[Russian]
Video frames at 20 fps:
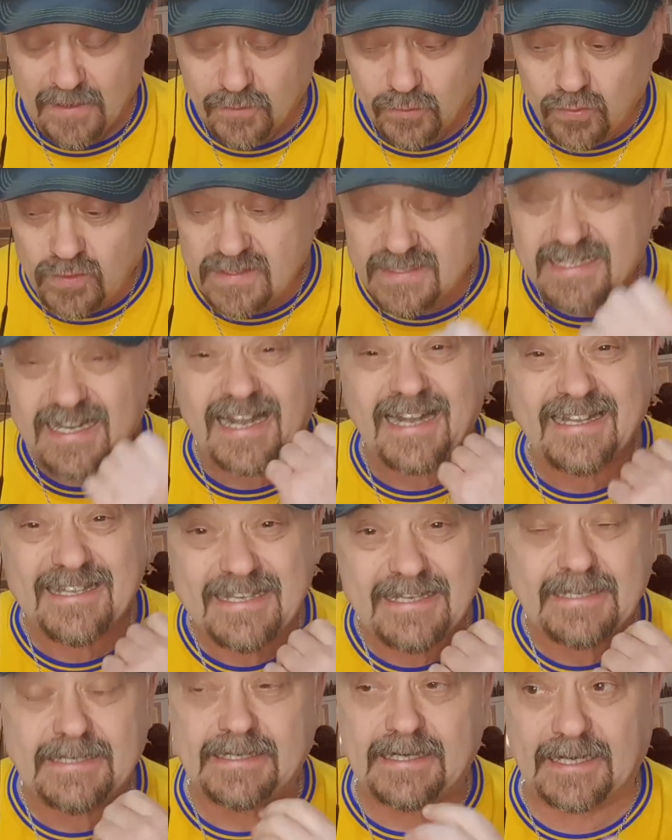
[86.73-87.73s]
То есть
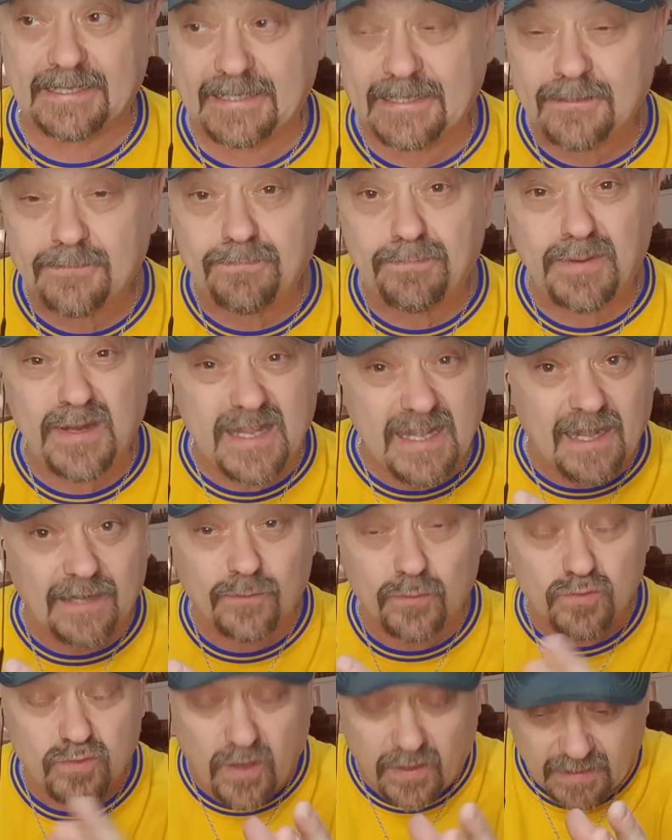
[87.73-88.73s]
они хотят
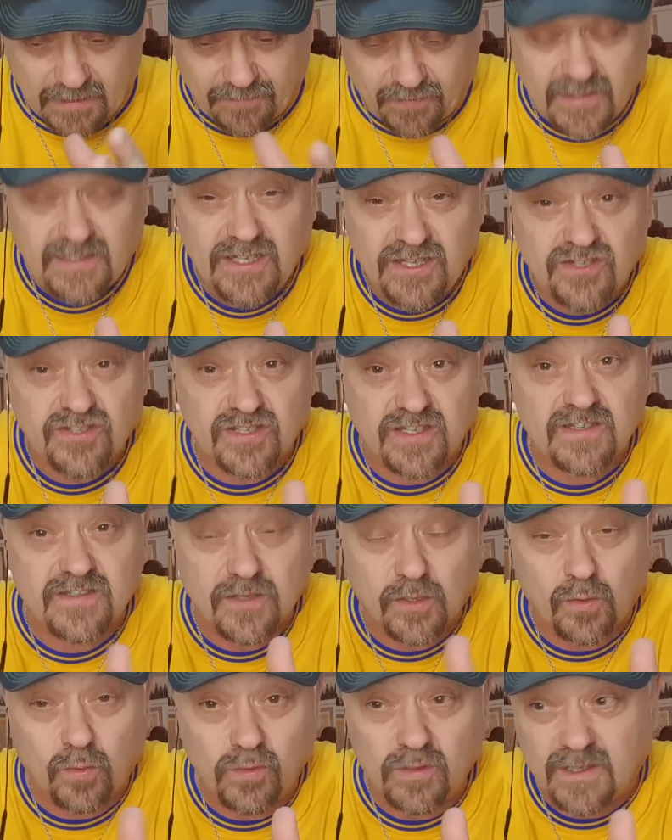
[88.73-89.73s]
принять, то есть это фактически
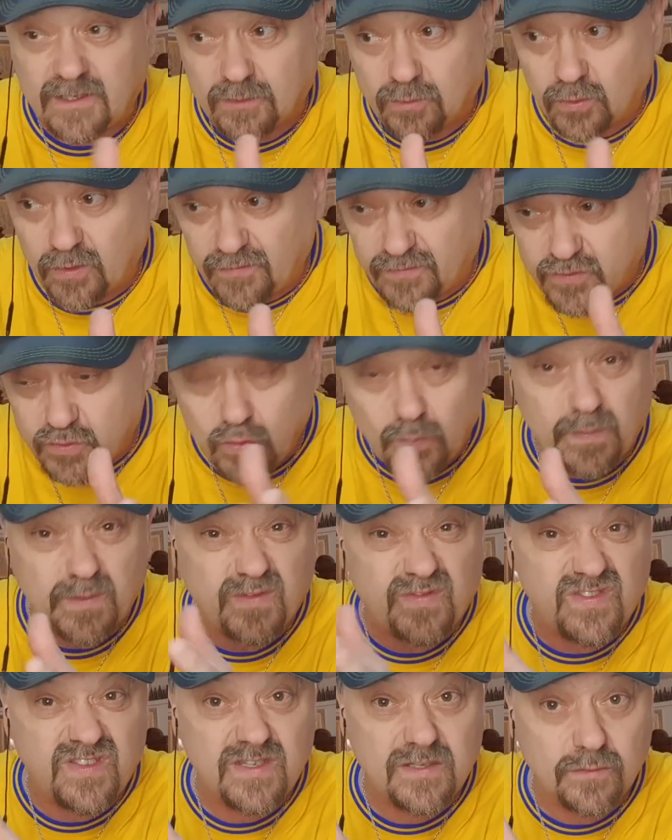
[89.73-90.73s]
закон, который
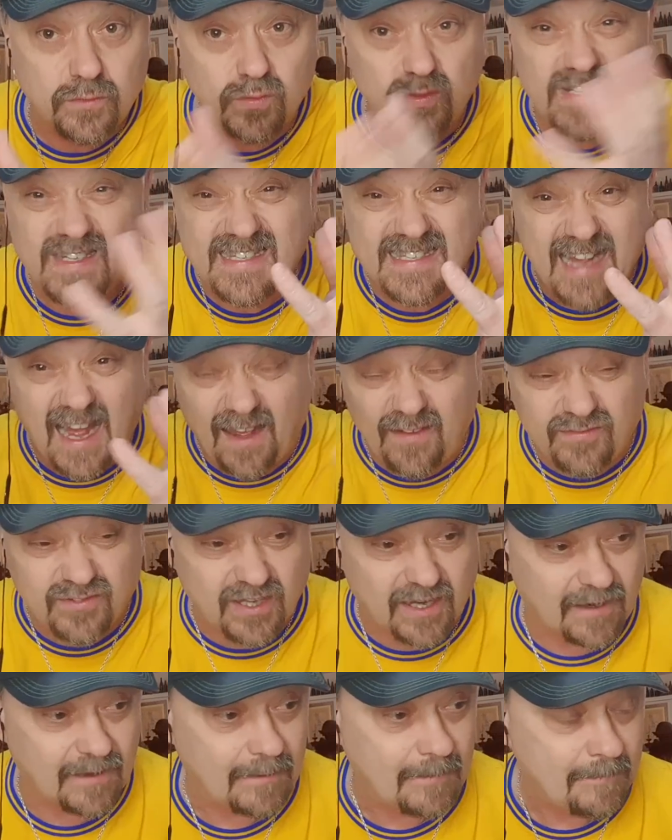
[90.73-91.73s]
вступит в силу и
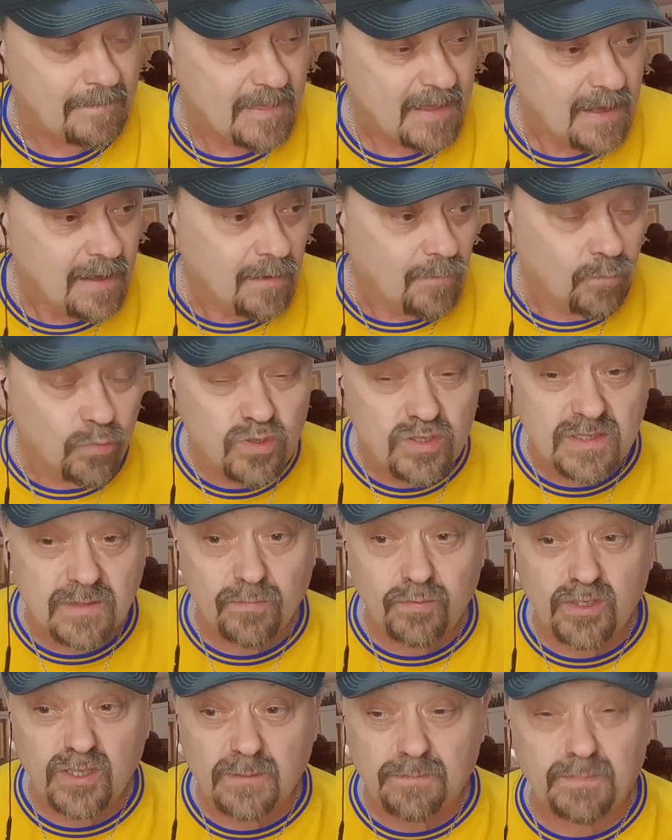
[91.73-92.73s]
завтра можно
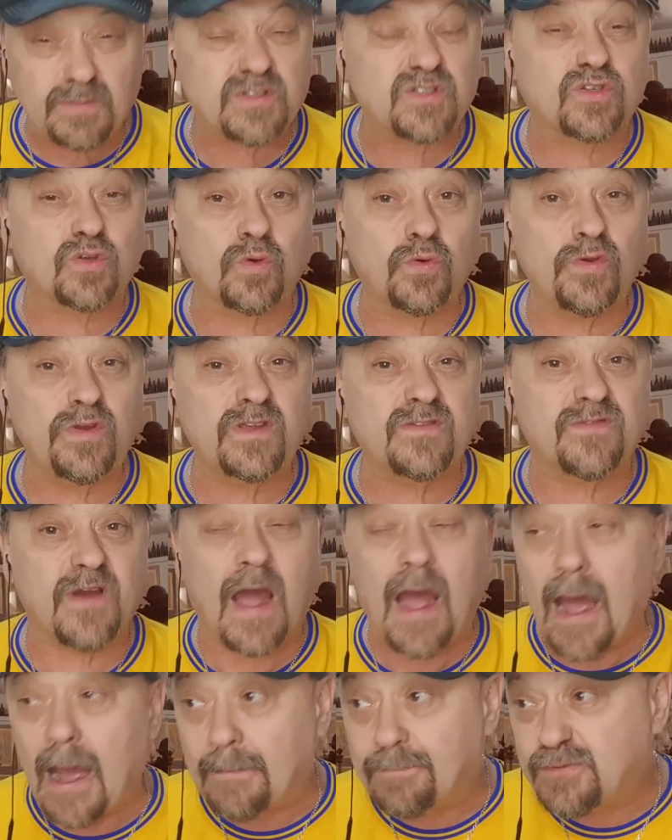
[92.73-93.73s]
будет построить
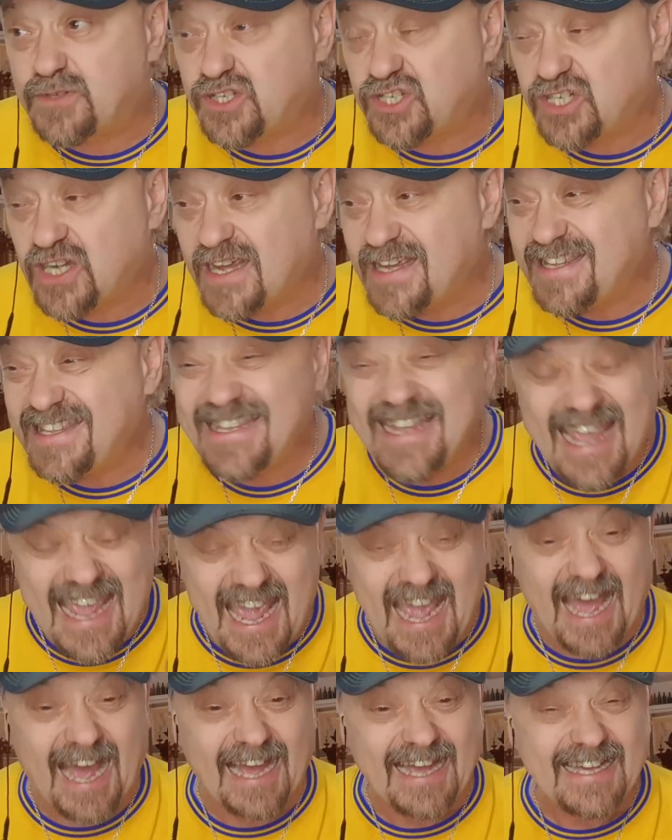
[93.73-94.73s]
вообще вообще
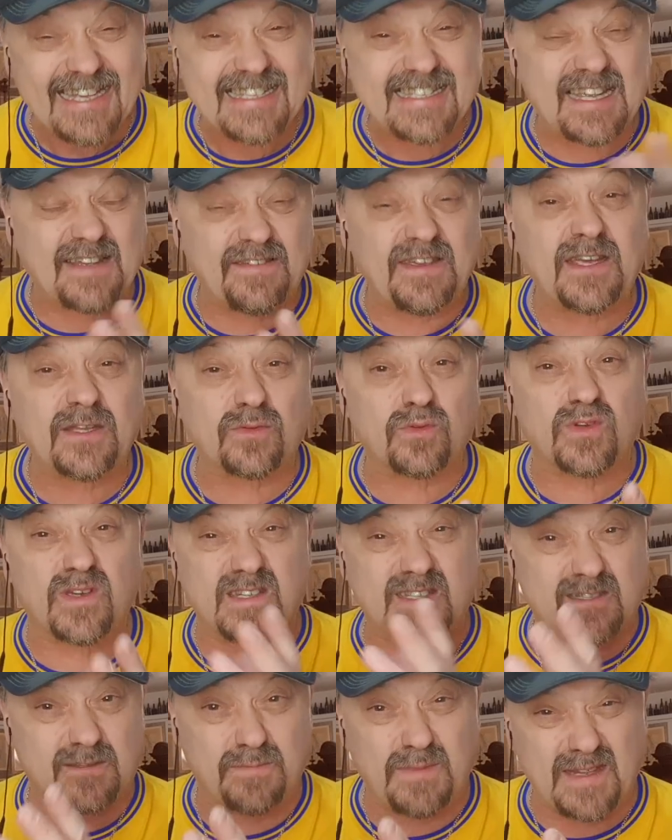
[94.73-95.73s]
не
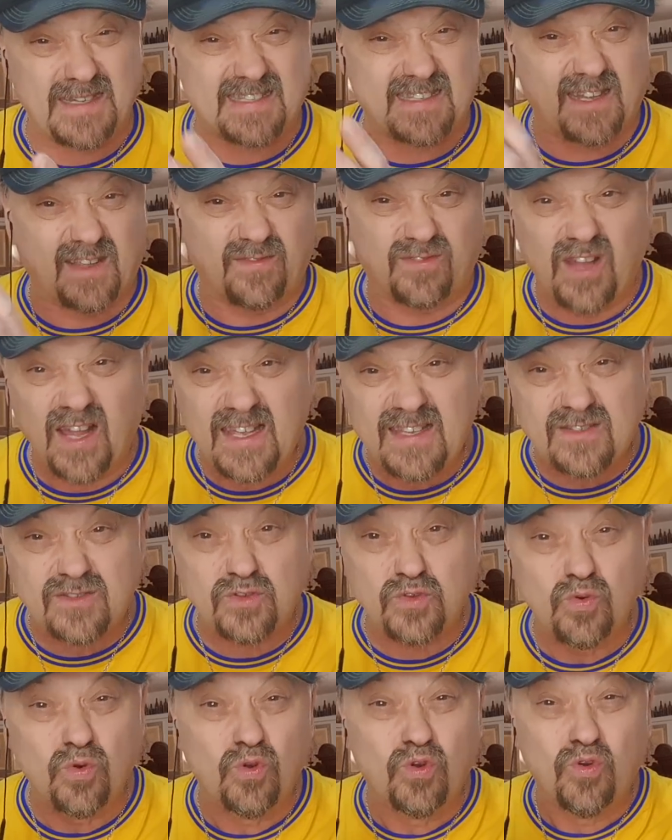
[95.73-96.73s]
советуя с местной
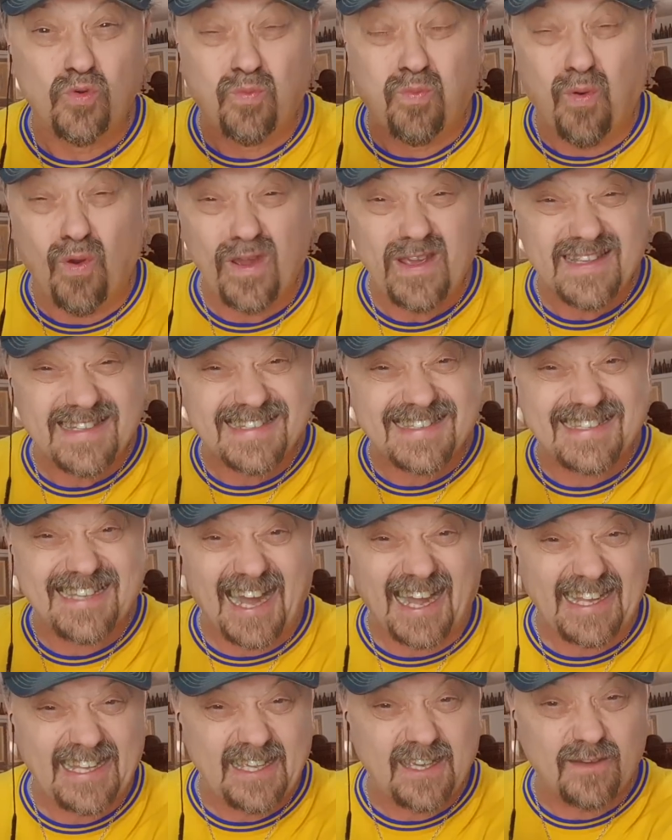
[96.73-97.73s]
властью любое
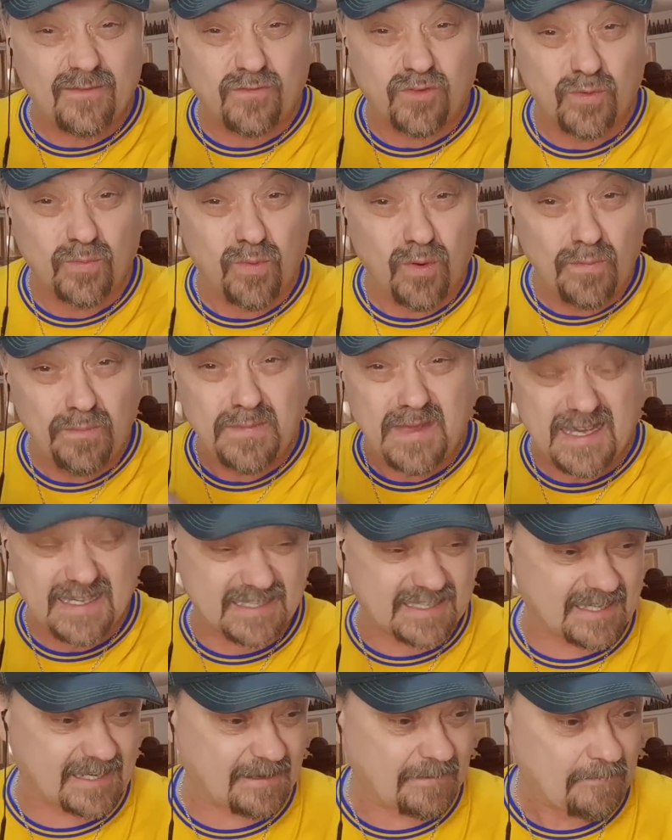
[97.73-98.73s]
здание в любом
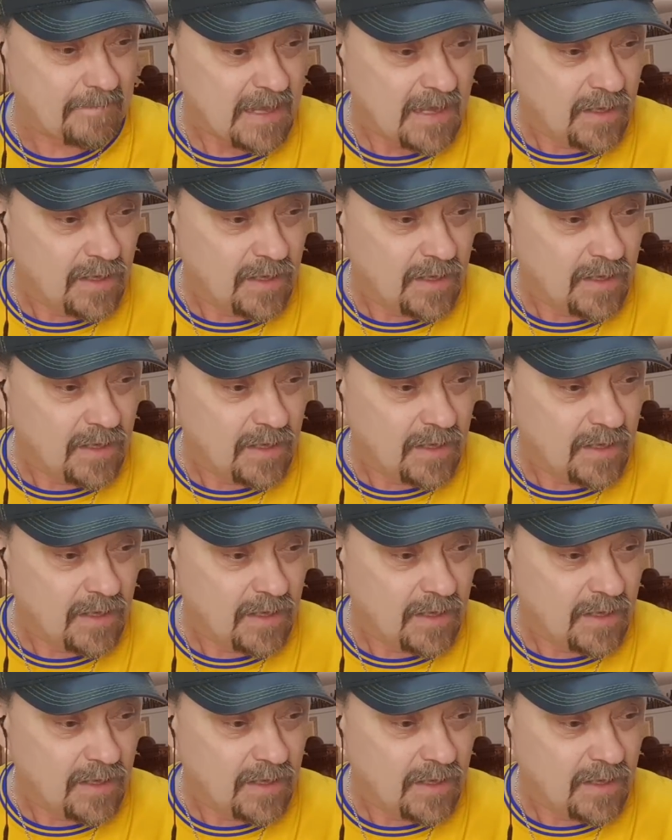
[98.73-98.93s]
месте.